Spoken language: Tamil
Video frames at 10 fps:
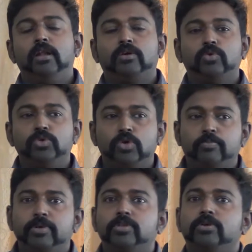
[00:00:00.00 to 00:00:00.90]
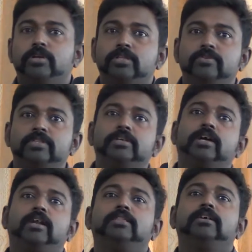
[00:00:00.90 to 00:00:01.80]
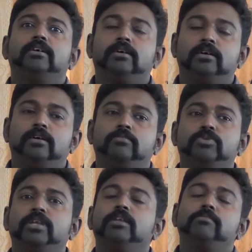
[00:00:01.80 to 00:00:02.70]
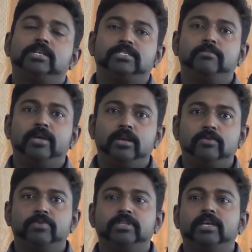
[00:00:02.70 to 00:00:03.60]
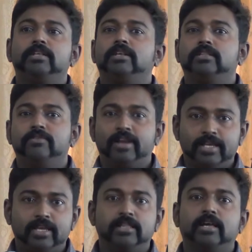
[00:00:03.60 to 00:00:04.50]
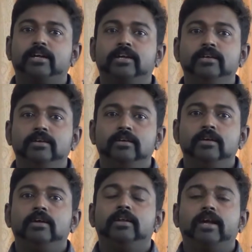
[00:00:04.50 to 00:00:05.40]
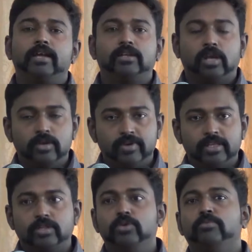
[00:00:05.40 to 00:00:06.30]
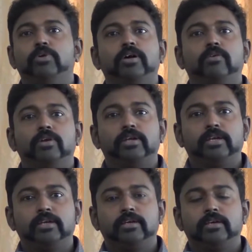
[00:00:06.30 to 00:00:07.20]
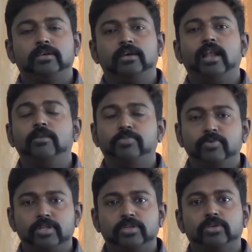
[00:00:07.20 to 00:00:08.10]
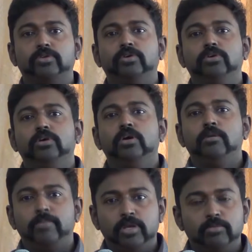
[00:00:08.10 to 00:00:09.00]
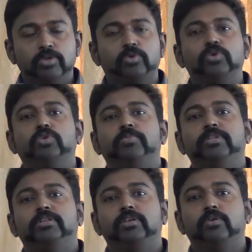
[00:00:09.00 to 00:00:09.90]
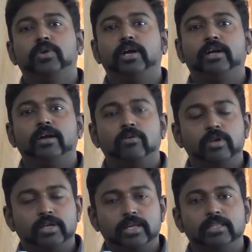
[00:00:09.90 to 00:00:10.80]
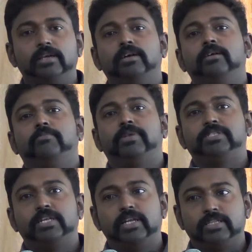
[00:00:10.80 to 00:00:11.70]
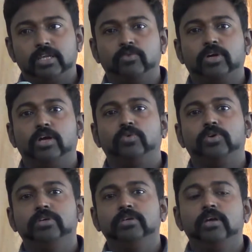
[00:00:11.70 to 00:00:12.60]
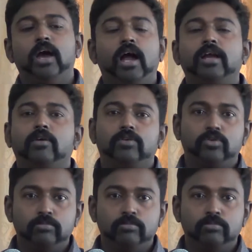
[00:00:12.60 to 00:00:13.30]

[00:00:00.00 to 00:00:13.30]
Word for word: இல்லை கூட்டு ஒப்பந்தம்ன்றது வந்து கடந்த முதலாளிமார் சம்மேளனம் வந்து அதில் இருந்து விலகி இருந்தாங்க நாங்கள் ஏற்கனவே எத்தனையோ முறை அவங்களுக்கு அழைப்பு விடுத்திருந்தோம் மீண்டும் இந்த கூட்டு ஒப்பந்தத்தினூடாக அவங்களுக்கு அந்த பிரச்சனைகளை தீர்வு காணுவோன்னு ஆனால் அவங்க